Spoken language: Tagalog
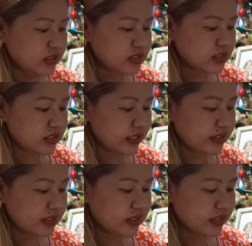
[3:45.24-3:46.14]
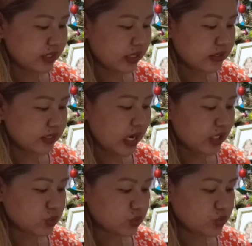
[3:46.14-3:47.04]
Nang sila'y naglayag,
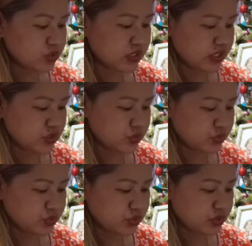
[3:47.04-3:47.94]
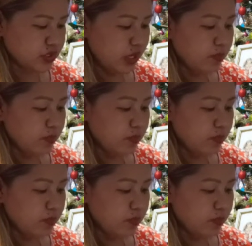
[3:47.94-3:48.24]
nakatulog si Jesus.